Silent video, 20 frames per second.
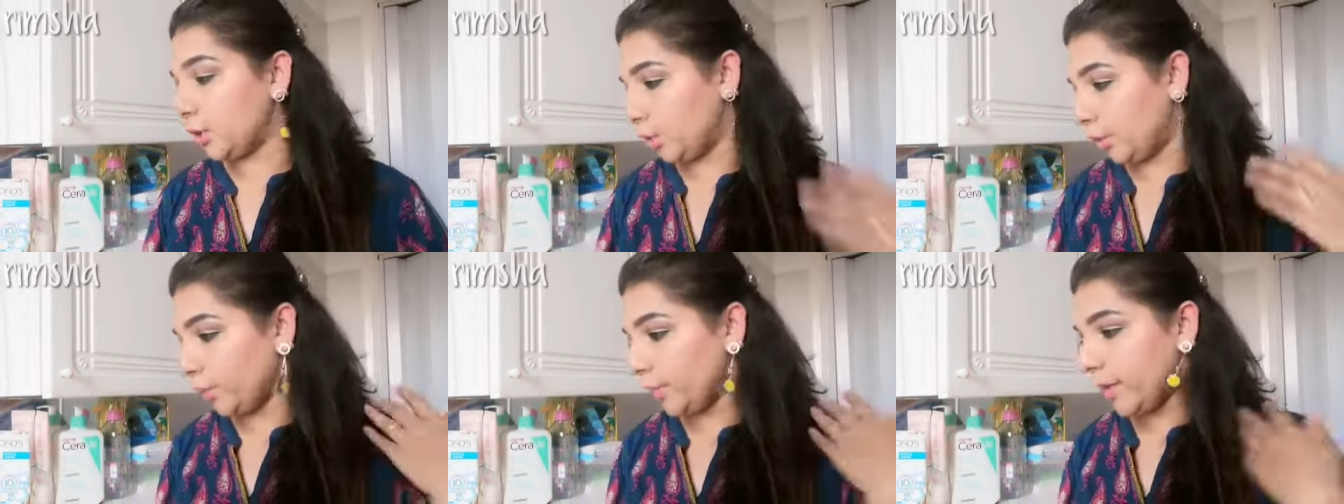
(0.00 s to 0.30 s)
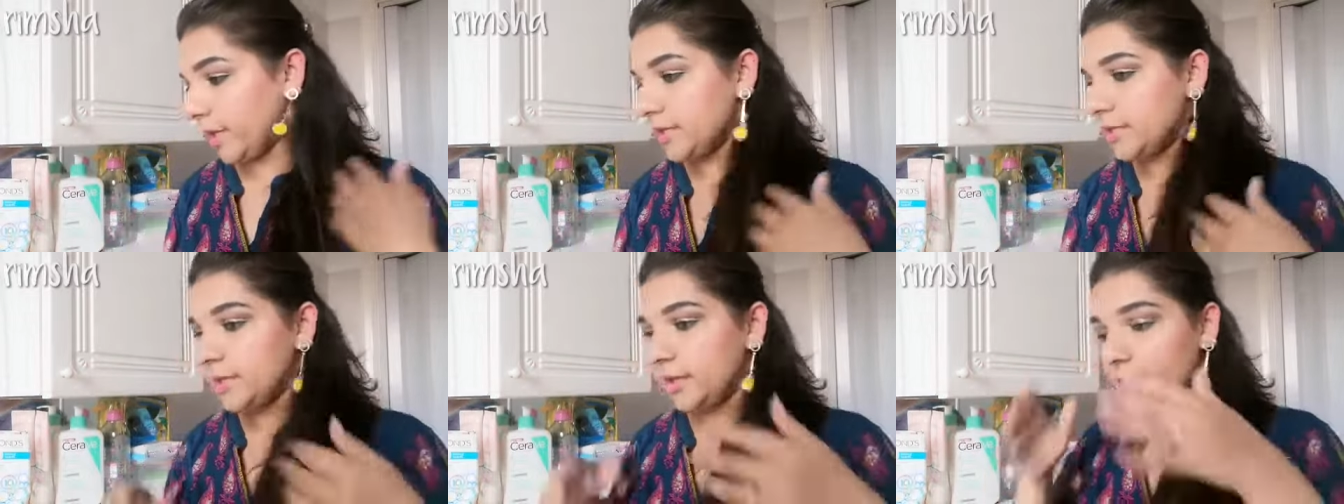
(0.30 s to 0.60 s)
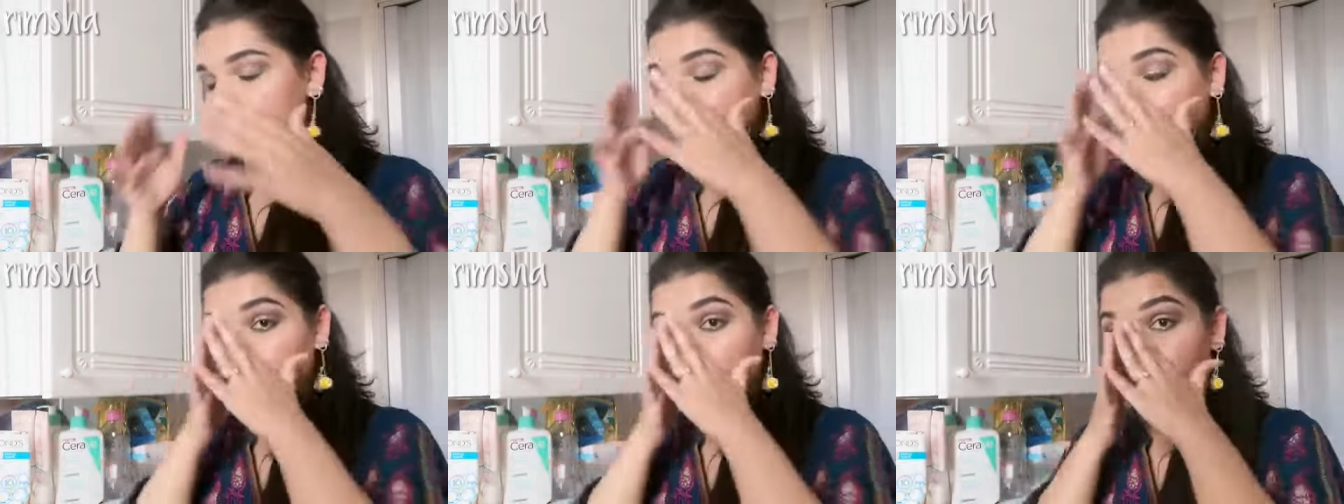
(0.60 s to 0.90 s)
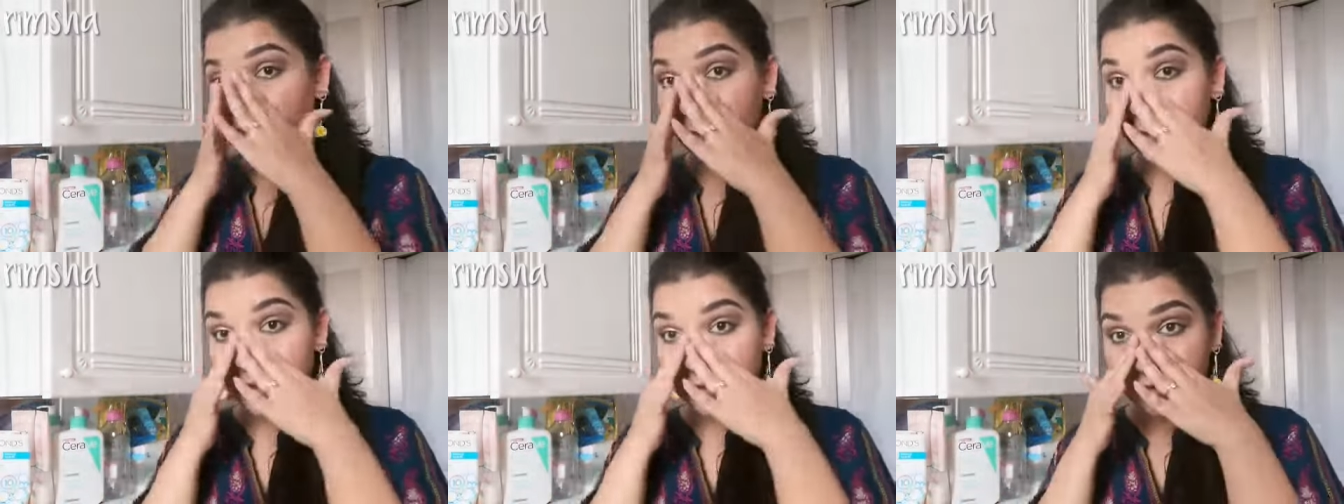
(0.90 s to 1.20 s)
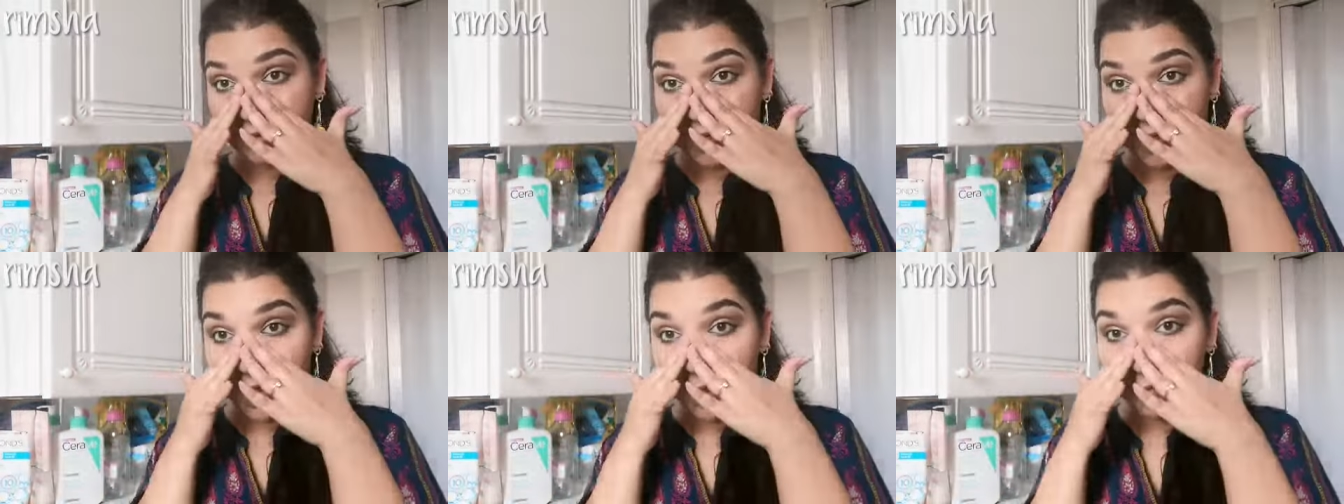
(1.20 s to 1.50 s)
नौ बज रहे हैं और मैं
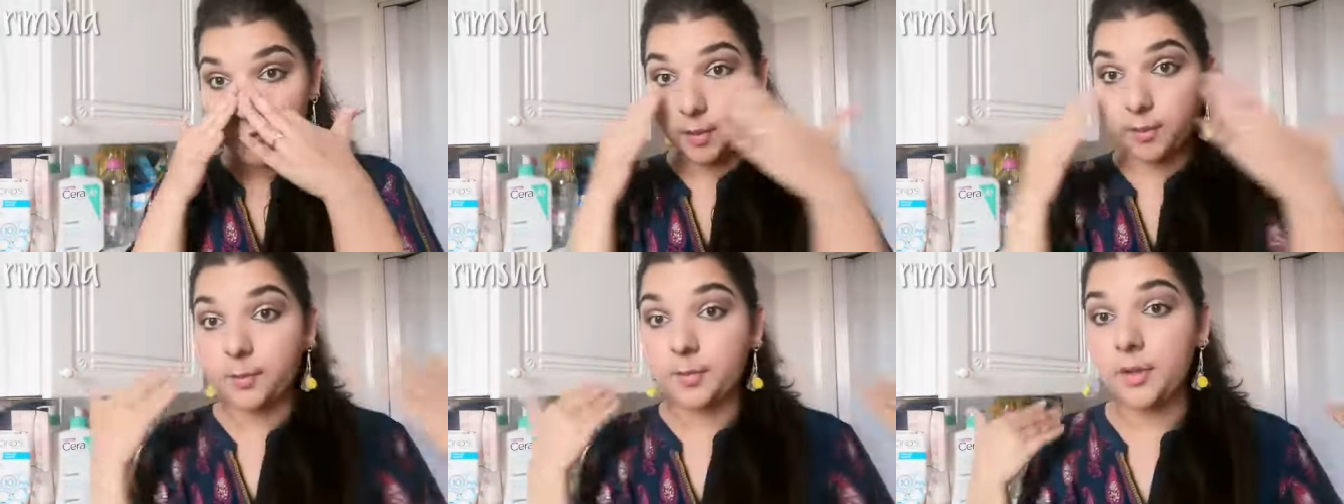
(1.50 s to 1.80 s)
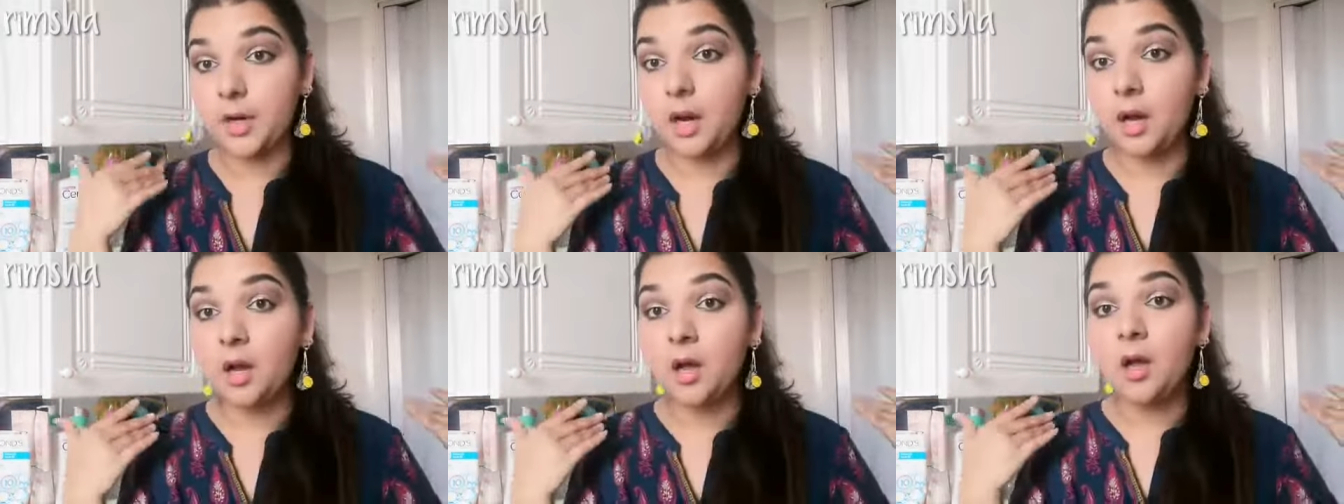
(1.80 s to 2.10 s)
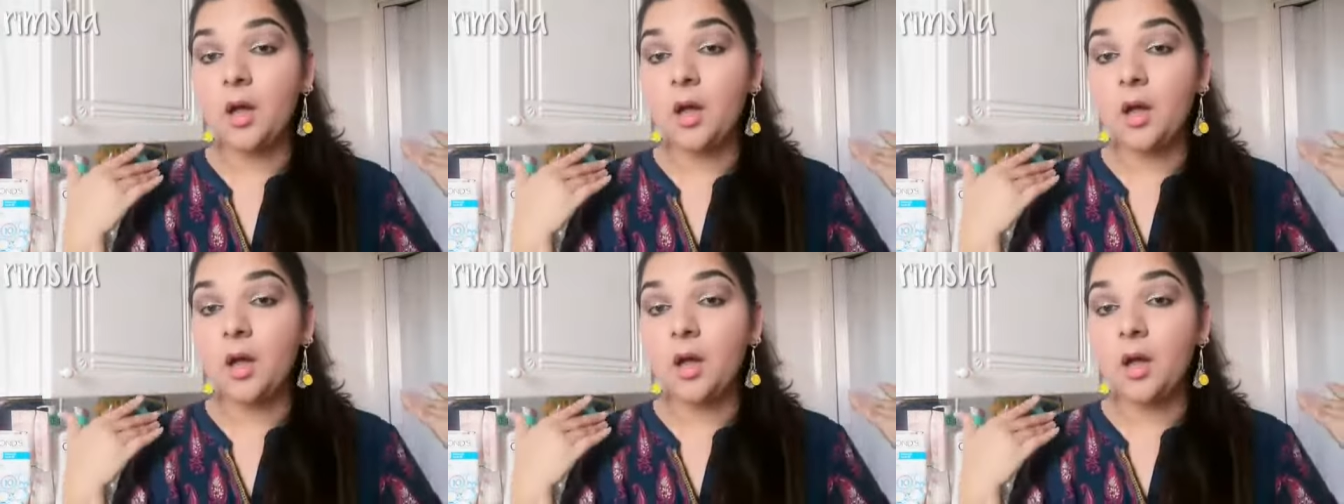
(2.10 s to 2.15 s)
जो है वो अपना